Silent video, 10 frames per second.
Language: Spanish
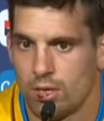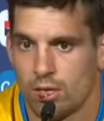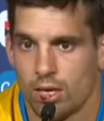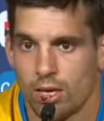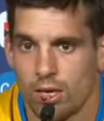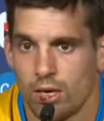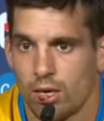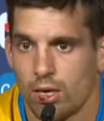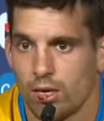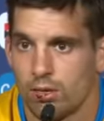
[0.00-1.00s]

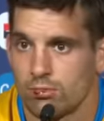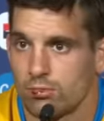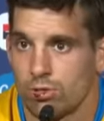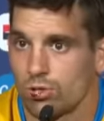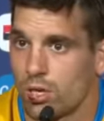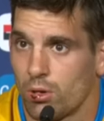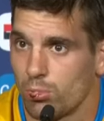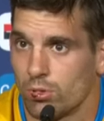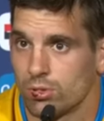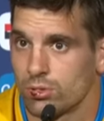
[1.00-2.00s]
Eh, no
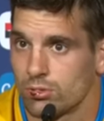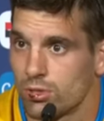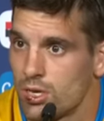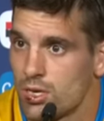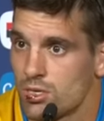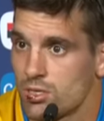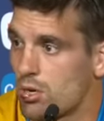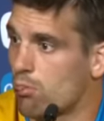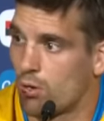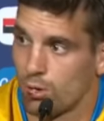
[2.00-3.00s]
sabemos si
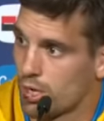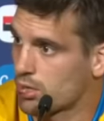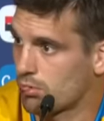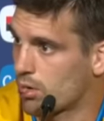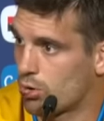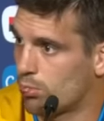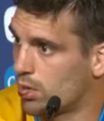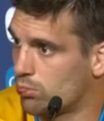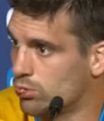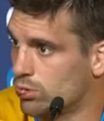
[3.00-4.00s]
vamos a volver a estar en una Copa
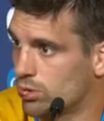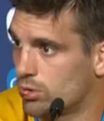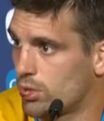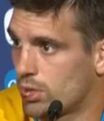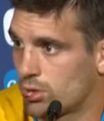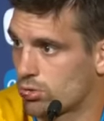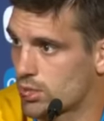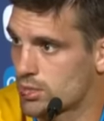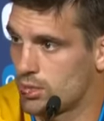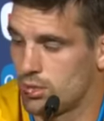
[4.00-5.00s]
del Mundo, viste, esto es
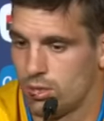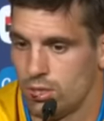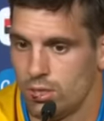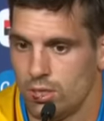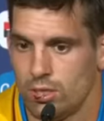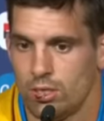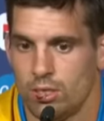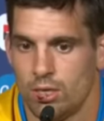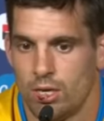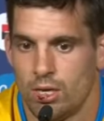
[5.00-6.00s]
así
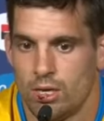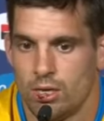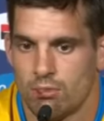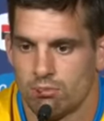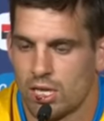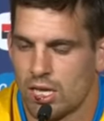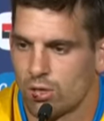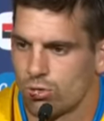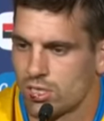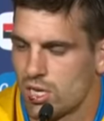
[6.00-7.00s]
y nada,
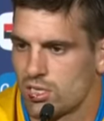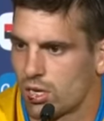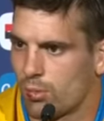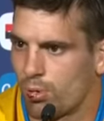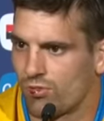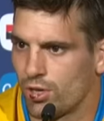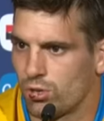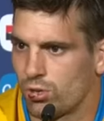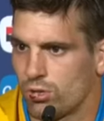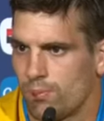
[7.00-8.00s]
creo que es el cierre
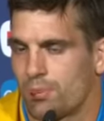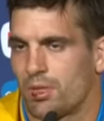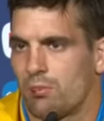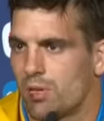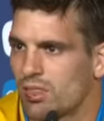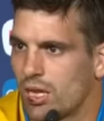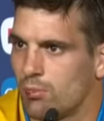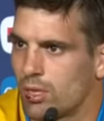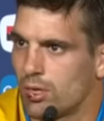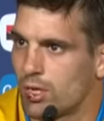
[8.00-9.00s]
perfecto y
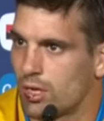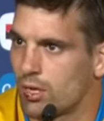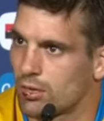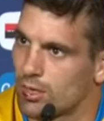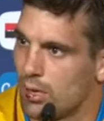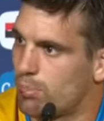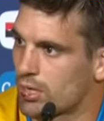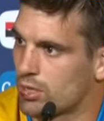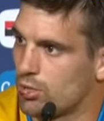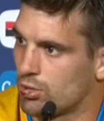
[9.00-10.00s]
mentalmente el
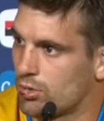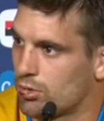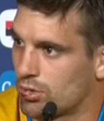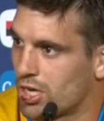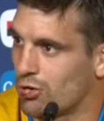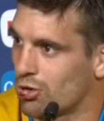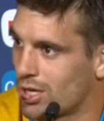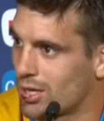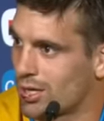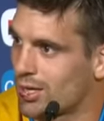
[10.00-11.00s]
partido que nos
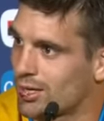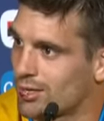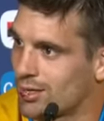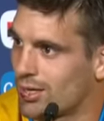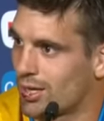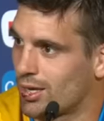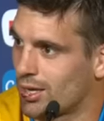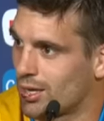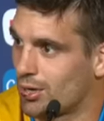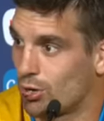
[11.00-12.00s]
queda
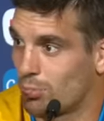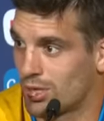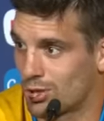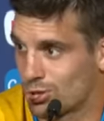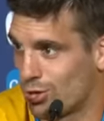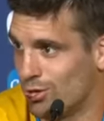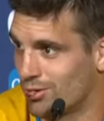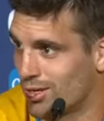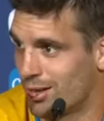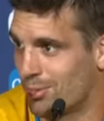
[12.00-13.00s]
eh, nos mete
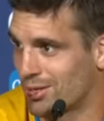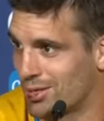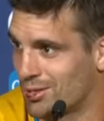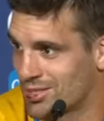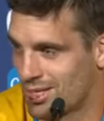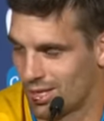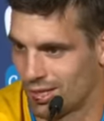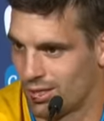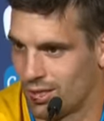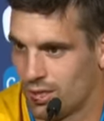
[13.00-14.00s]
solo en el partido, así que